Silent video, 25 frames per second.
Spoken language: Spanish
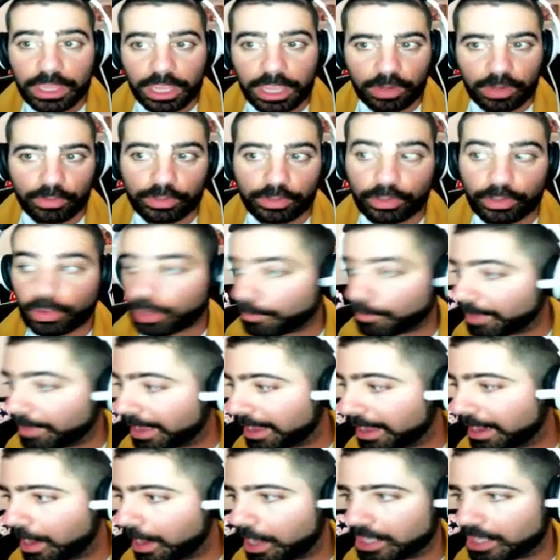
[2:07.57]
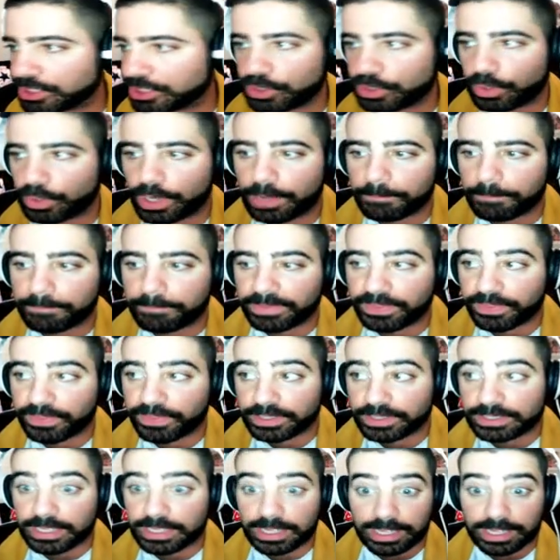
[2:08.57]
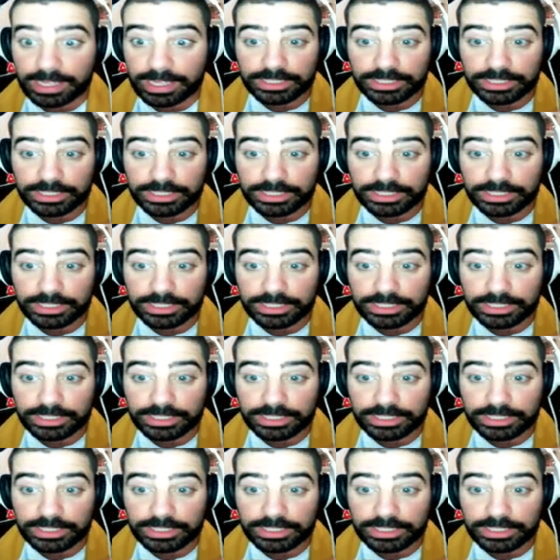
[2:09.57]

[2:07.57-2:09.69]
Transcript: El único que me ha ganado ha sido el PZ,